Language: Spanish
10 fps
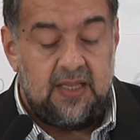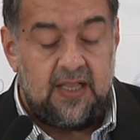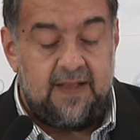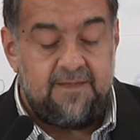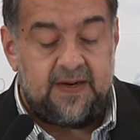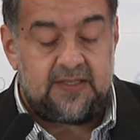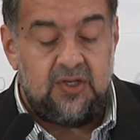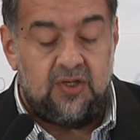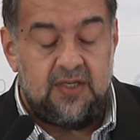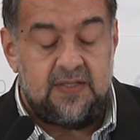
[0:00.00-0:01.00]

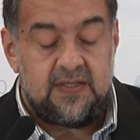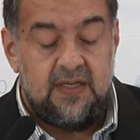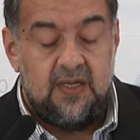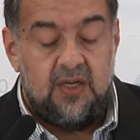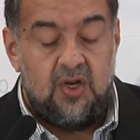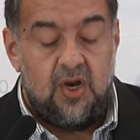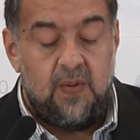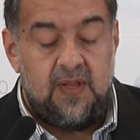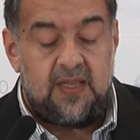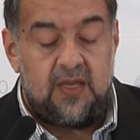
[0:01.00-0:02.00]
Infracciones,
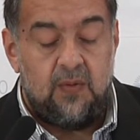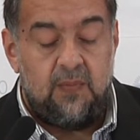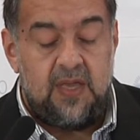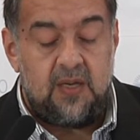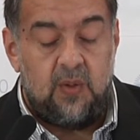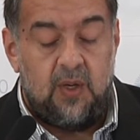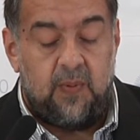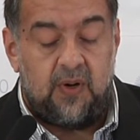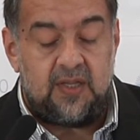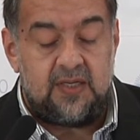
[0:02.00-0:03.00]
91 vehículos
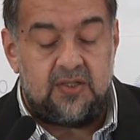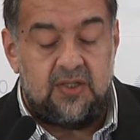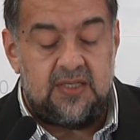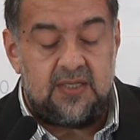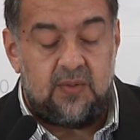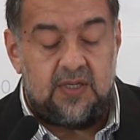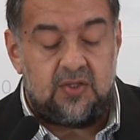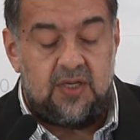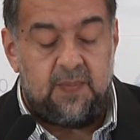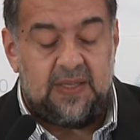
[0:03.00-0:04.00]
por restricción de
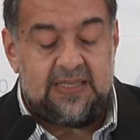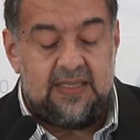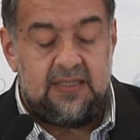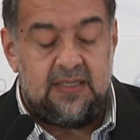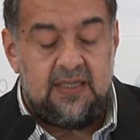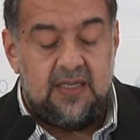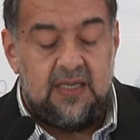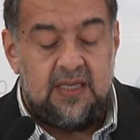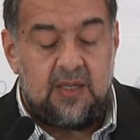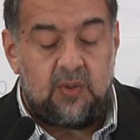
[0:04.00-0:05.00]
circulación y patente
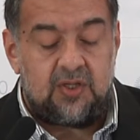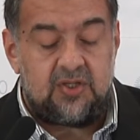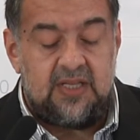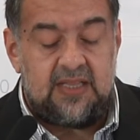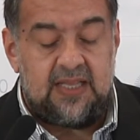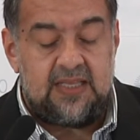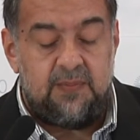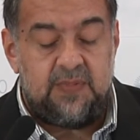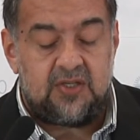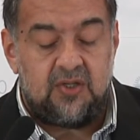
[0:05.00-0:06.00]
y
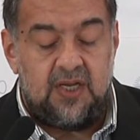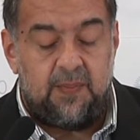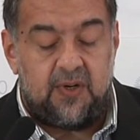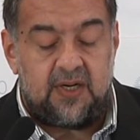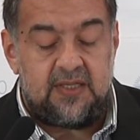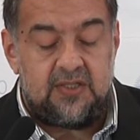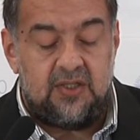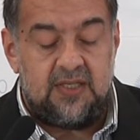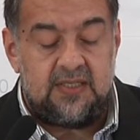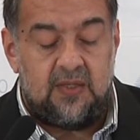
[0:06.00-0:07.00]
410 personas por
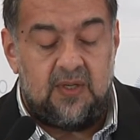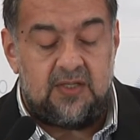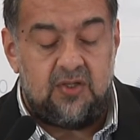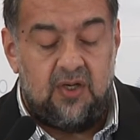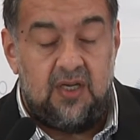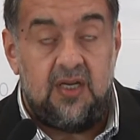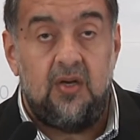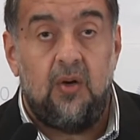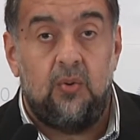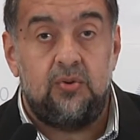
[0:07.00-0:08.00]
restricción de circulación y
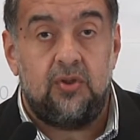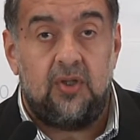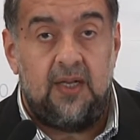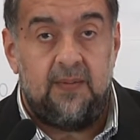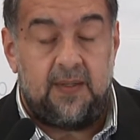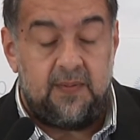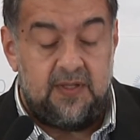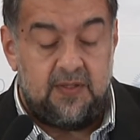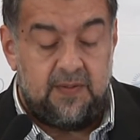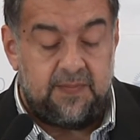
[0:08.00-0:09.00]
no uso del
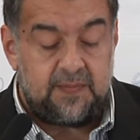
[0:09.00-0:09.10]
barbijo